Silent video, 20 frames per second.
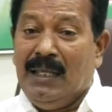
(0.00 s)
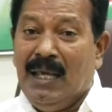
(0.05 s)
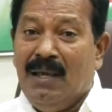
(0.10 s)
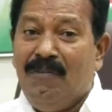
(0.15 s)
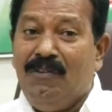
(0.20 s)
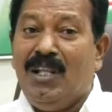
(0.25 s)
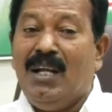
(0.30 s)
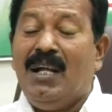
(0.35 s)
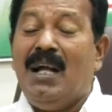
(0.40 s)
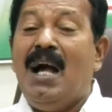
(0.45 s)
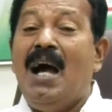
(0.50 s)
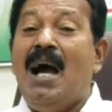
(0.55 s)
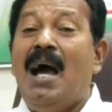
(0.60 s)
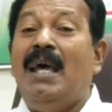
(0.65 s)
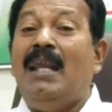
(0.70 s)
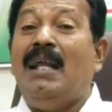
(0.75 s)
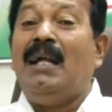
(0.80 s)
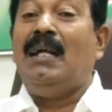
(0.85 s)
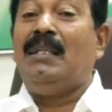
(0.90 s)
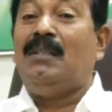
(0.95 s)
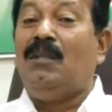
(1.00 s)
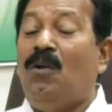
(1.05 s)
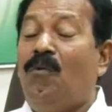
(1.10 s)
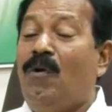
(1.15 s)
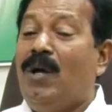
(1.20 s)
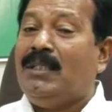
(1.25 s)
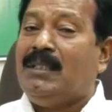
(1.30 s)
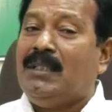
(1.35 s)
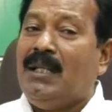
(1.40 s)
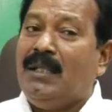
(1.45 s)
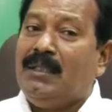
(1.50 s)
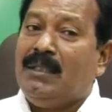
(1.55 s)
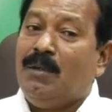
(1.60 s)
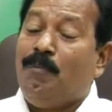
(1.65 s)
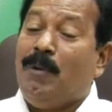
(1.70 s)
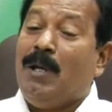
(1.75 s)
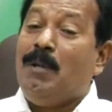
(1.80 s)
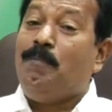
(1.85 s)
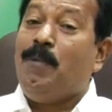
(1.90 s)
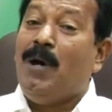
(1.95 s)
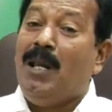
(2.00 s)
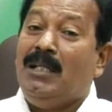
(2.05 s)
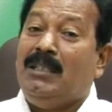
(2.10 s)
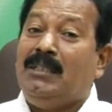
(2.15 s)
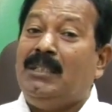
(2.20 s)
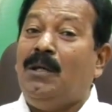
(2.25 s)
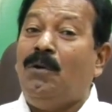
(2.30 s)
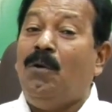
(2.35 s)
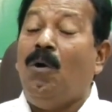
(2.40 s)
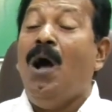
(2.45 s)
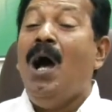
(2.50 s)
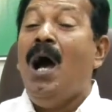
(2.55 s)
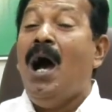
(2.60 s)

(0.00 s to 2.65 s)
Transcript: ఏ విధంగా ఆయన గతంలో వైఎస్ రాజశేఖర పరిపాలించారో